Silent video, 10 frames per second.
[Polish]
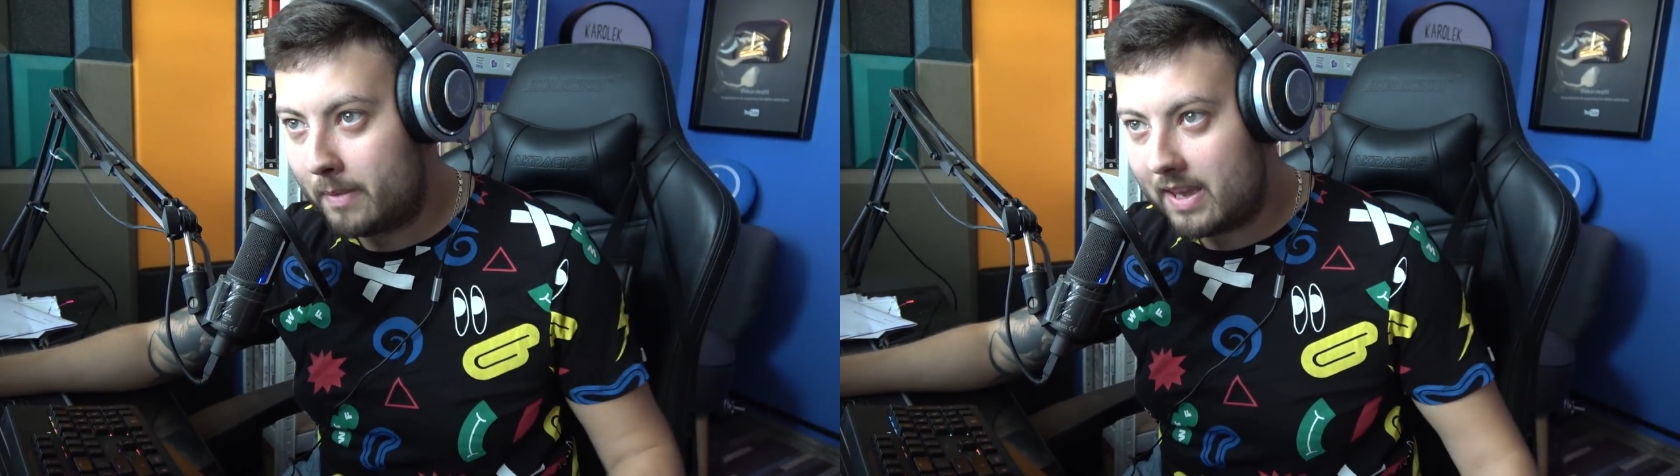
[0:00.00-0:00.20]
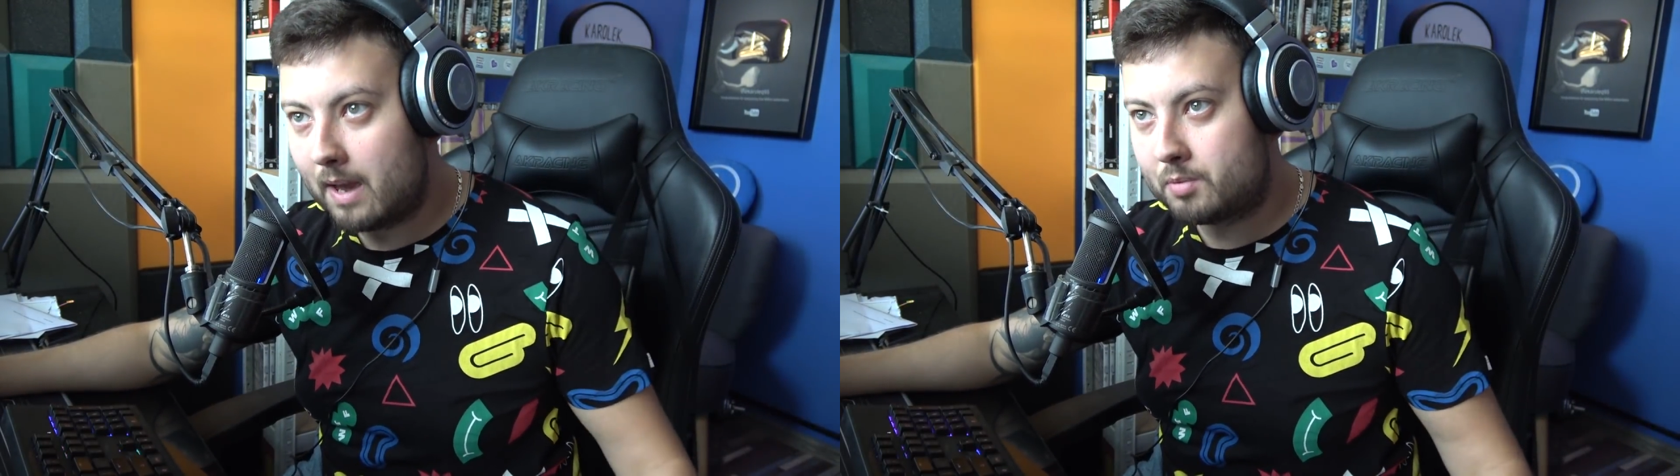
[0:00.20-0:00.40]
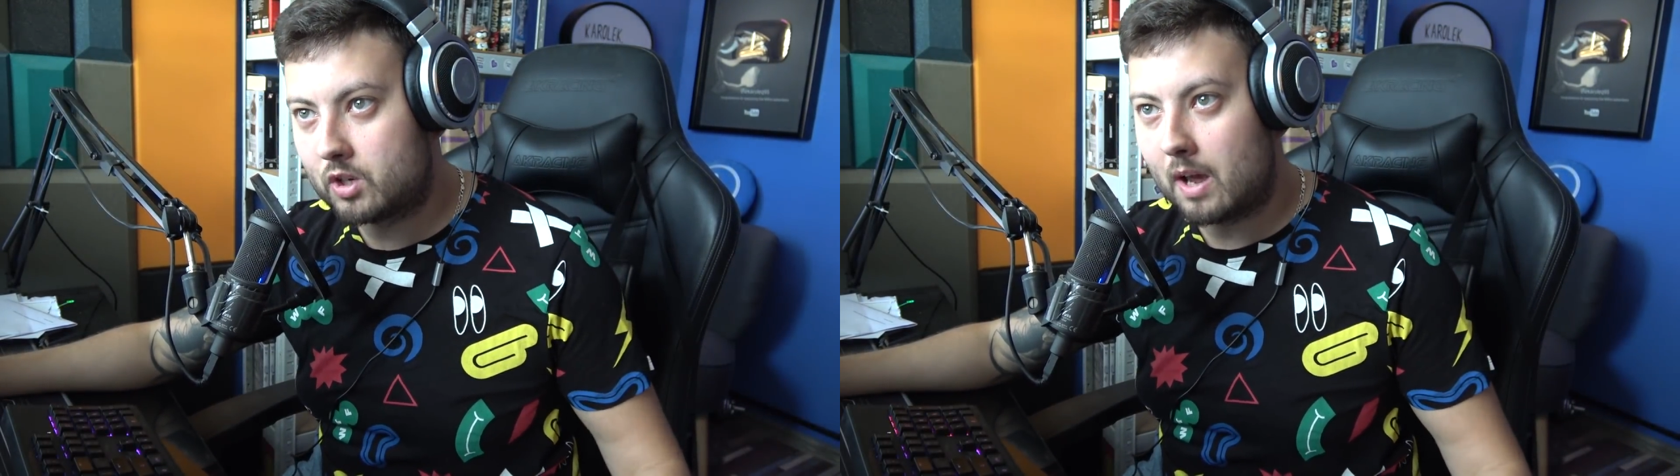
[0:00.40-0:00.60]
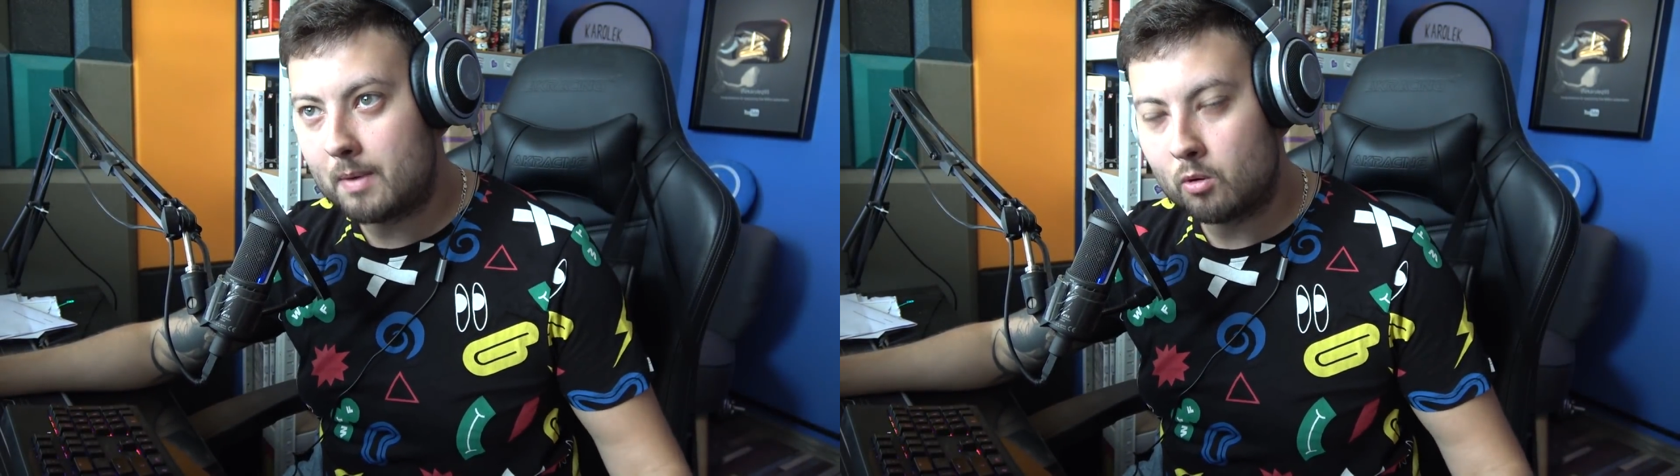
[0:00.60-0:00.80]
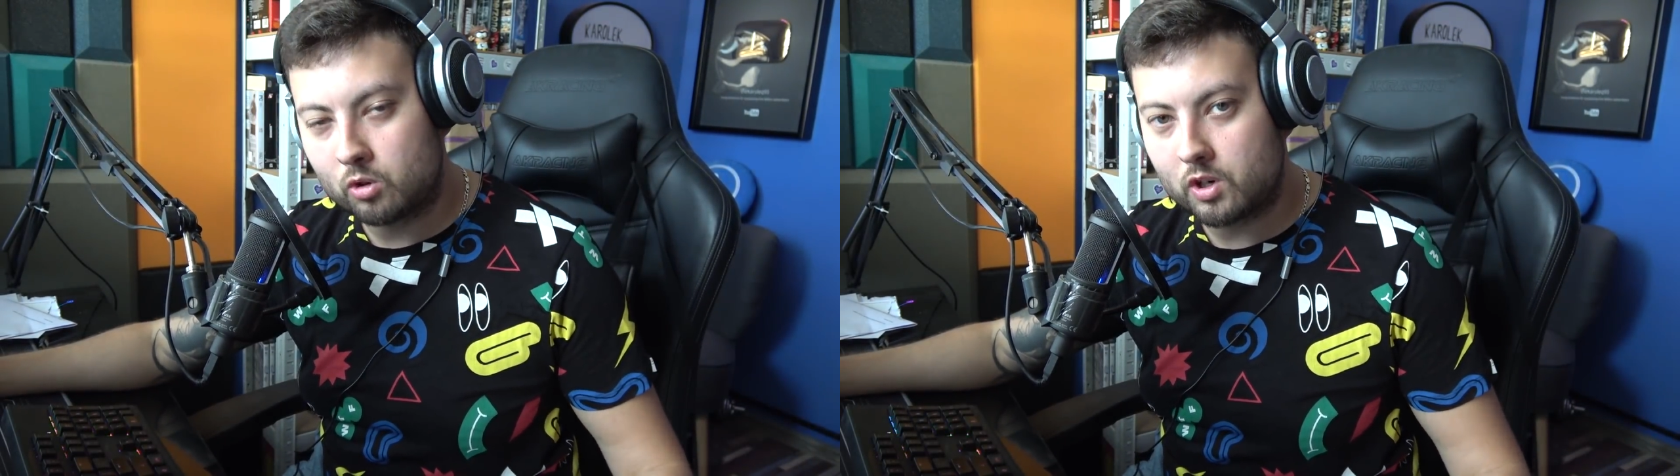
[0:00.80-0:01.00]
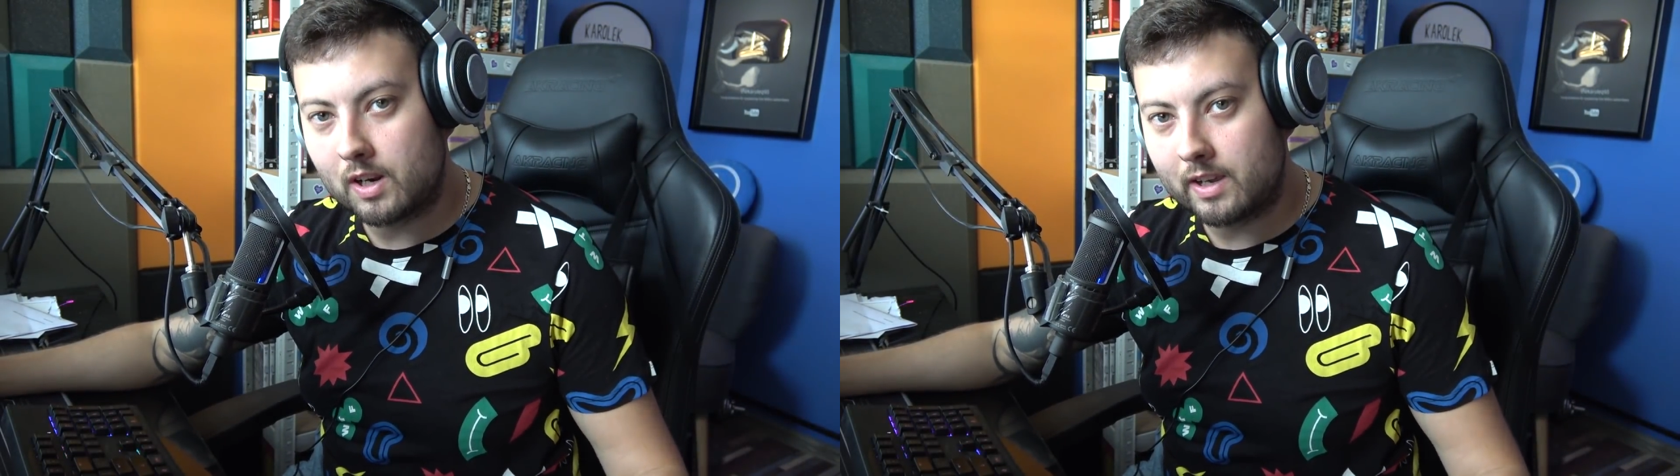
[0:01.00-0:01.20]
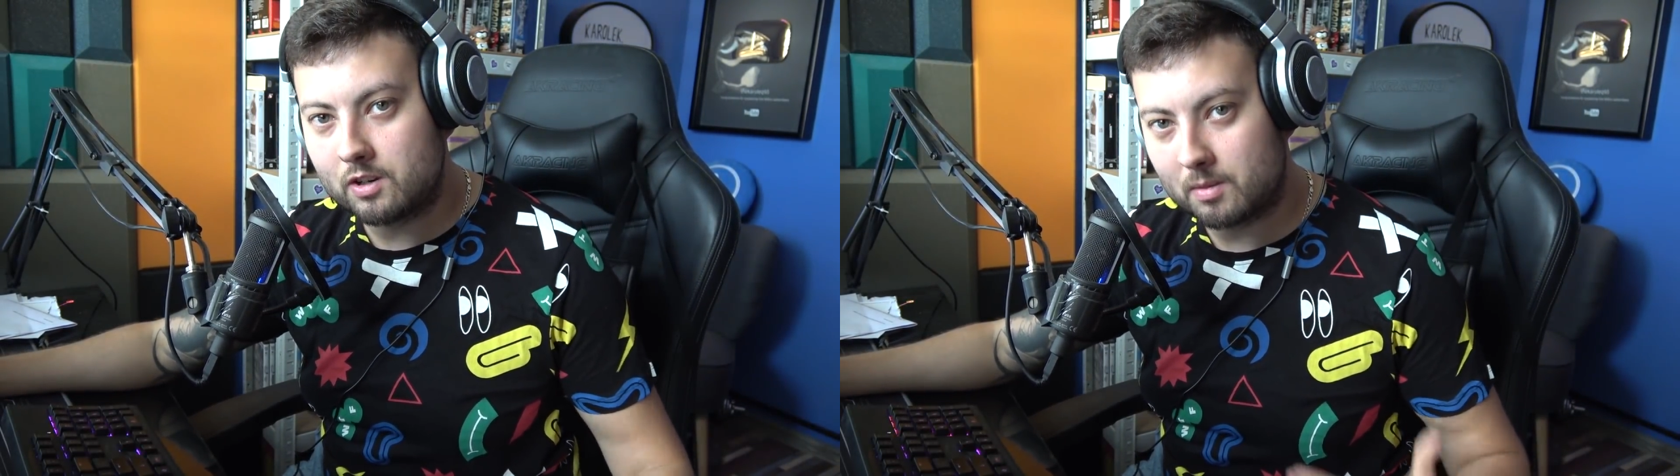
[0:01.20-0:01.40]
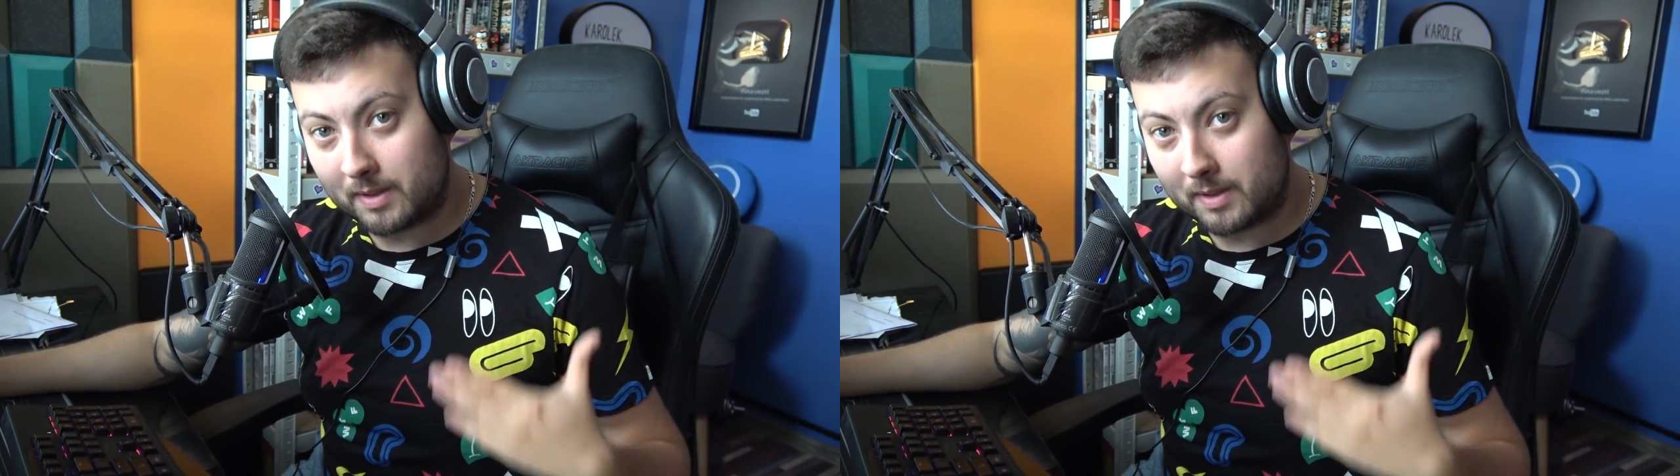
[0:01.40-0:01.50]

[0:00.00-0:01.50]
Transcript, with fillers: mnie przynajmniej uczyli,